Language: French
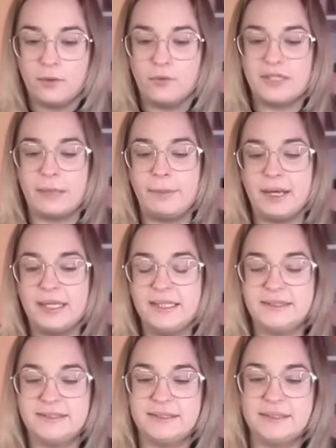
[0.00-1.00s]
On a parlé
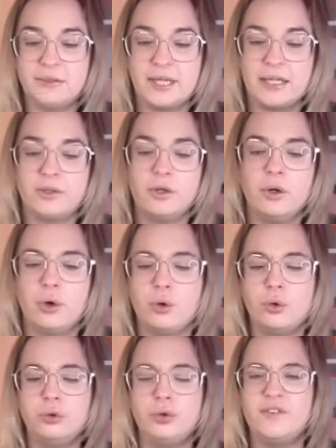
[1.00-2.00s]
ici que quelqu'un
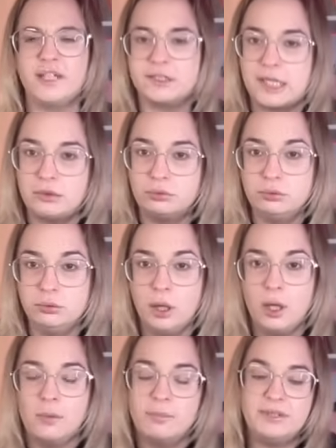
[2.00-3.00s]
redevient jaloux.
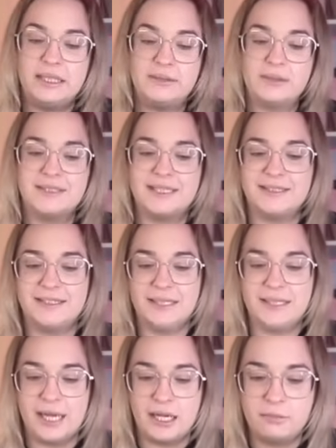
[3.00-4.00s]
Peut-être que ça s'était
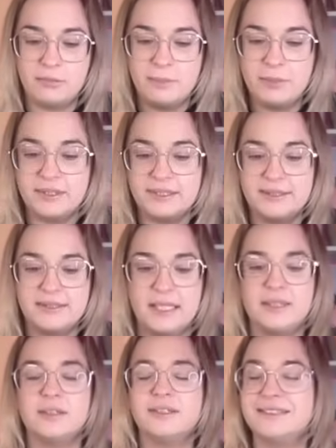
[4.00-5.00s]
calmé. Peut-être que c'est
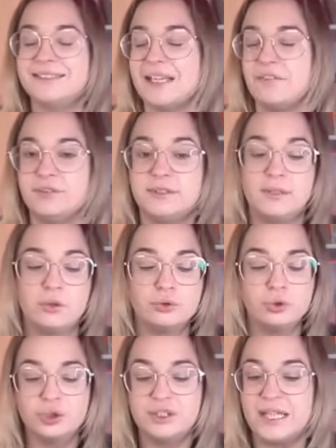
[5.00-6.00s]
quelqu'un qui ça faisait
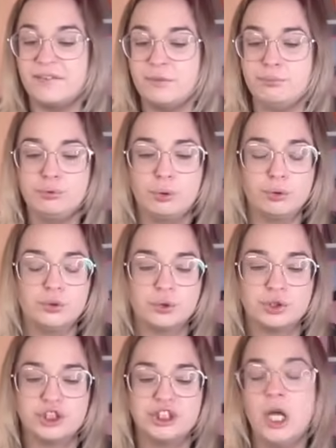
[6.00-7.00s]
longtemps qu'il n'avait plus
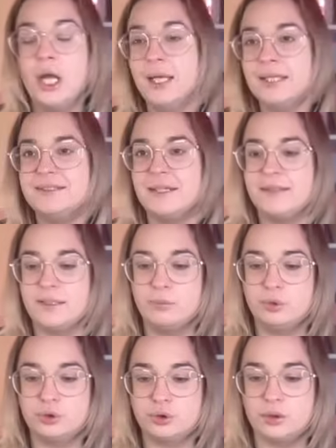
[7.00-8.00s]
ressenti cette
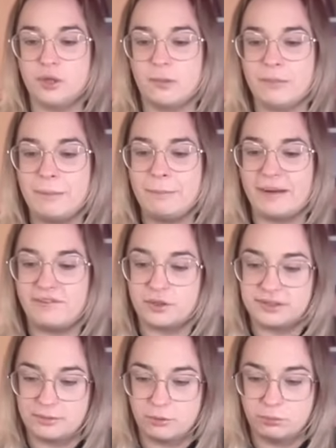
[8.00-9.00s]
émotion quand même pas
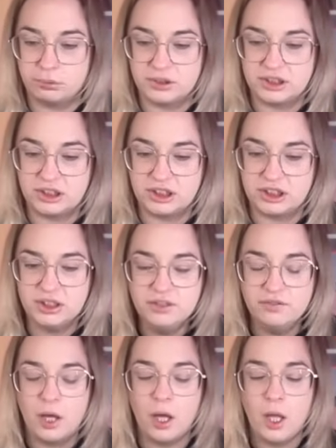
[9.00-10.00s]
forcément
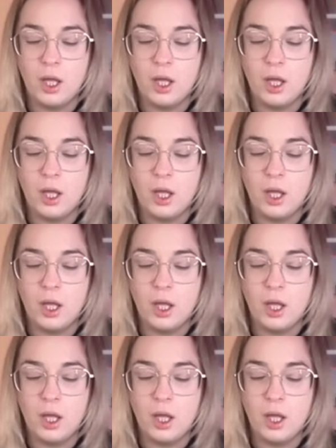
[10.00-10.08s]
positive.